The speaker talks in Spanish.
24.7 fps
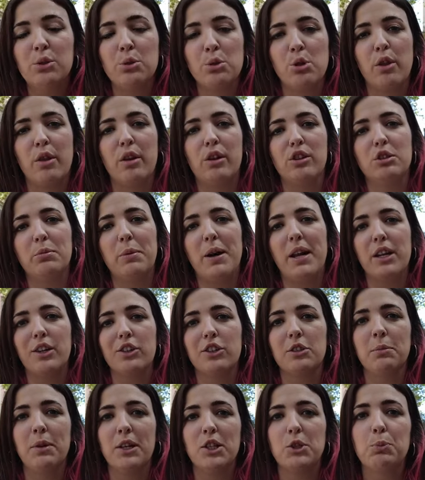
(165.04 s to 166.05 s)
es uno de los
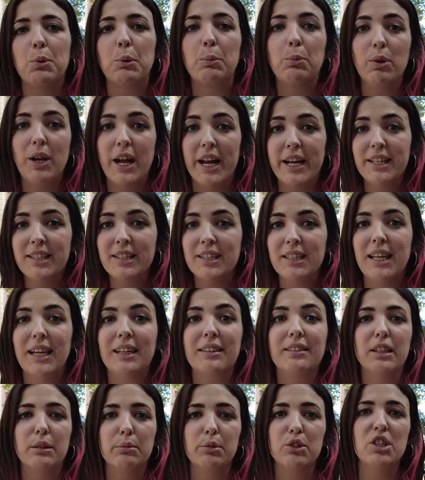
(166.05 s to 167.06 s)
barrios más populares y
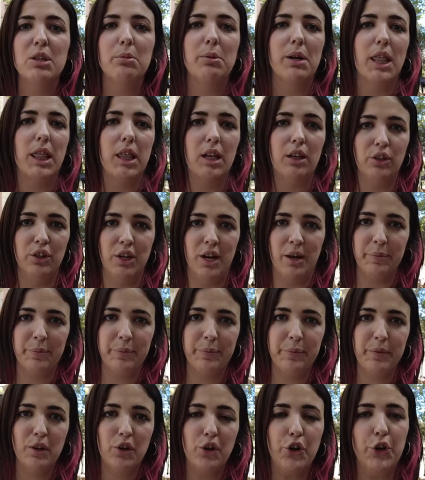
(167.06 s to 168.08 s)
activos de Barcelona,
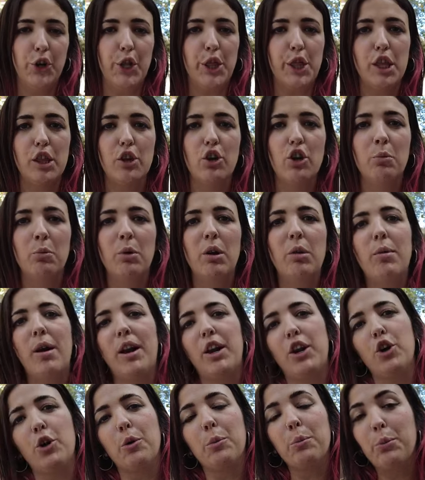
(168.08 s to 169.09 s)
conocido como el
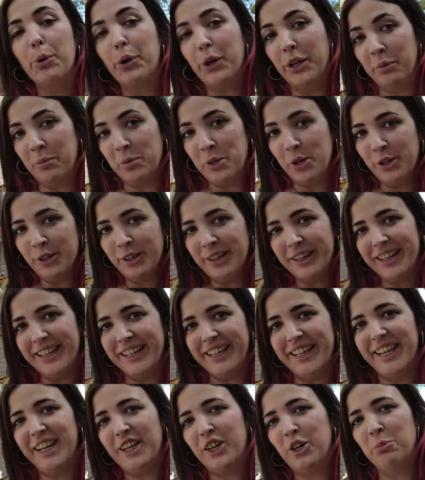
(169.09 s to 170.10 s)
barrio Bohemio,
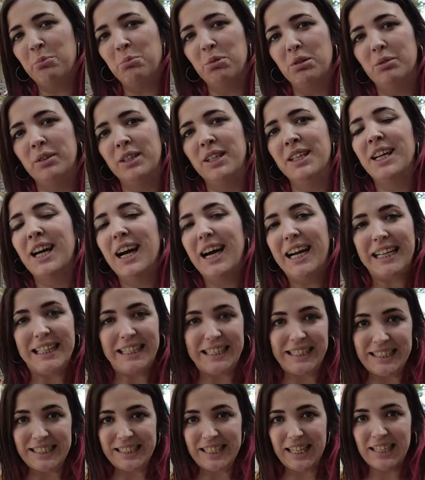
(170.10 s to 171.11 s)
en él conviven
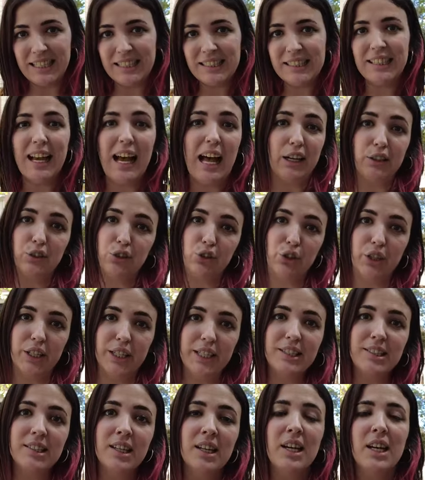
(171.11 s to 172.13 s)
artistas,
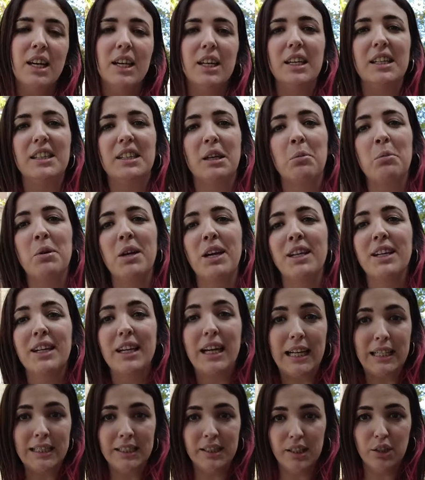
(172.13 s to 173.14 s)
actores y también
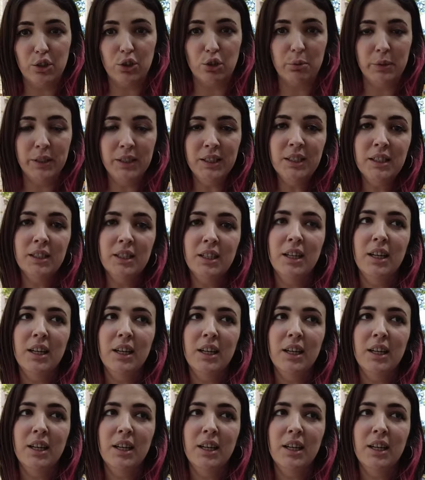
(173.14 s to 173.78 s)
gente joven